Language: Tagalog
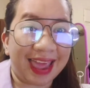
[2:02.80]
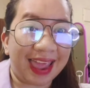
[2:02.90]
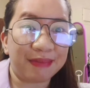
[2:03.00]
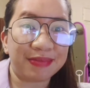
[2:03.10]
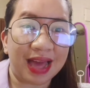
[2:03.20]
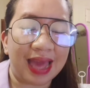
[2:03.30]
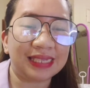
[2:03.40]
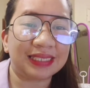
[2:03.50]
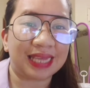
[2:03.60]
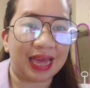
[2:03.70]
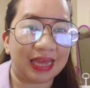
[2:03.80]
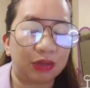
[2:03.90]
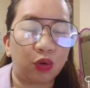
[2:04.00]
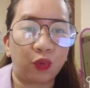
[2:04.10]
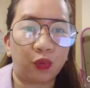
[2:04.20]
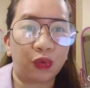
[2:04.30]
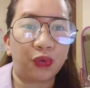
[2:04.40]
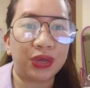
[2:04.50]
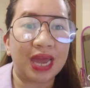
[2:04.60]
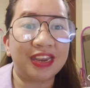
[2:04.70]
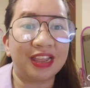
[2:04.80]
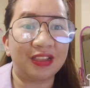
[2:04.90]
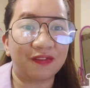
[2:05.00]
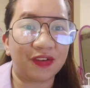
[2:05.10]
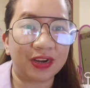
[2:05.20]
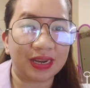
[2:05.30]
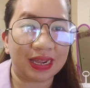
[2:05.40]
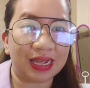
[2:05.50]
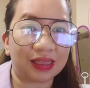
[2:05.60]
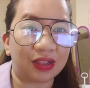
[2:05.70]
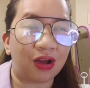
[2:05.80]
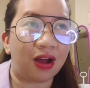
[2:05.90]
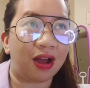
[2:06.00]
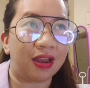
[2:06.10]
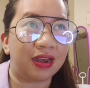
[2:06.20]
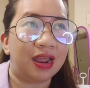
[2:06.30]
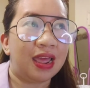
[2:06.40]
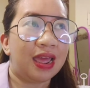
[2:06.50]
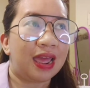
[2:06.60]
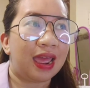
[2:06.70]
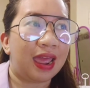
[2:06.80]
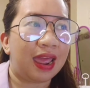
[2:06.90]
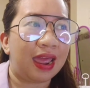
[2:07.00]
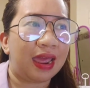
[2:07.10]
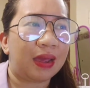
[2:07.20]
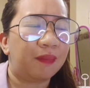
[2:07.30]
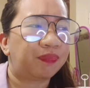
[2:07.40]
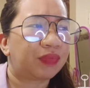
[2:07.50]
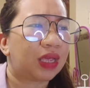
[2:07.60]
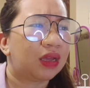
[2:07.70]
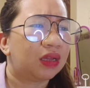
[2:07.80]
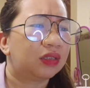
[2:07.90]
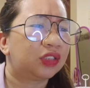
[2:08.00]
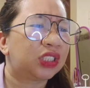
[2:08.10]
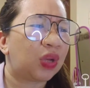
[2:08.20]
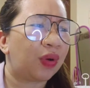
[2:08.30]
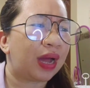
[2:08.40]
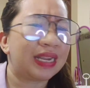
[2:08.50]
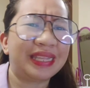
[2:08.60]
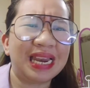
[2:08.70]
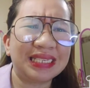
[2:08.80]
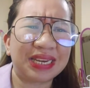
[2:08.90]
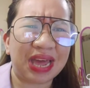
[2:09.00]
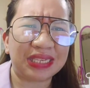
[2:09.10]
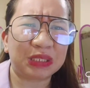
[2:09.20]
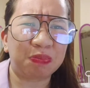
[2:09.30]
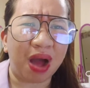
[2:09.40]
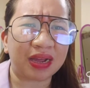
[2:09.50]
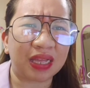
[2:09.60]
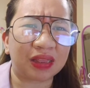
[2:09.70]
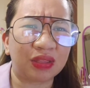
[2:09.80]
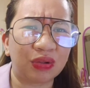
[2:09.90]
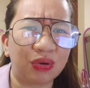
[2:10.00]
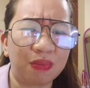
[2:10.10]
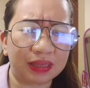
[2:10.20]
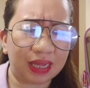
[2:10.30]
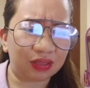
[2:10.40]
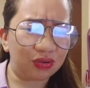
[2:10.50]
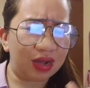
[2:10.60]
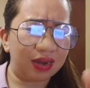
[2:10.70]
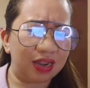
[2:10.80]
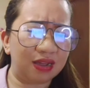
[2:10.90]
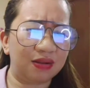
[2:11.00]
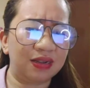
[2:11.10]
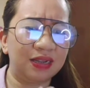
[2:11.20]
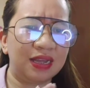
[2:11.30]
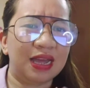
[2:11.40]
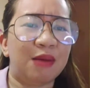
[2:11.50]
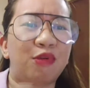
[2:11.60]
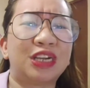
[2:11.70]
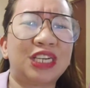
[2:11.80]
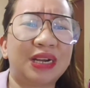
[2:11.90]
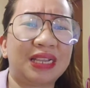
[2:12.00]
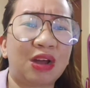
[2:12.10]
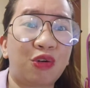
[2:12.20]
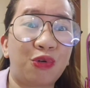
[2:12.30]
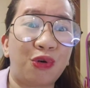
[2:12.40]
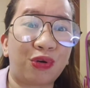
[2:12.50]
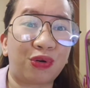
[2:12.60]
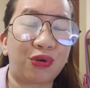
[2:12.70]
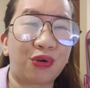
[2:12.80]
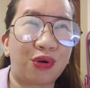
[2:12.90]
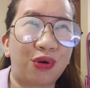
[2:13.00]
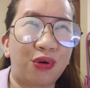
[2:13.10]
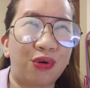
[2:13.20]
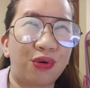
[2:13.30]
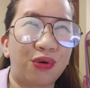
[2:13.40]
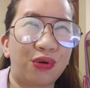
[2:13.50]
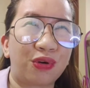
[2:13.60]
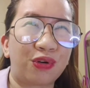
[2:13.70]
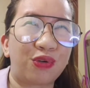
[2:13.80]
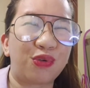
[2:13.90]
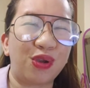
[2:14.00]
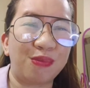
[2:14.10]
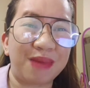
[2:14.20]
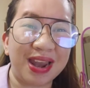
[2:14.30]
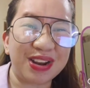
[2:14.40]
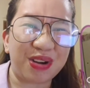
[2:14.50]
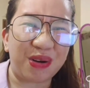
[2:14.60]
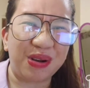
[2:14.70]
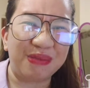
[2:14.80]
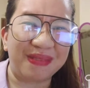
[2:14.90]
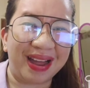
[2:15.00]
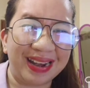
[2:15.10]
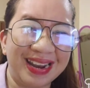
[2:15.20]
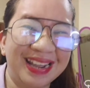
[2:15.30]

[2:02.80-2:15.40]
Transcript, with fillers: came, guys, uh, Kuya delivered it on a ano tawag ani dili said ice bucket no but kato ganing mura siya ganang ku ko Coleman Coleman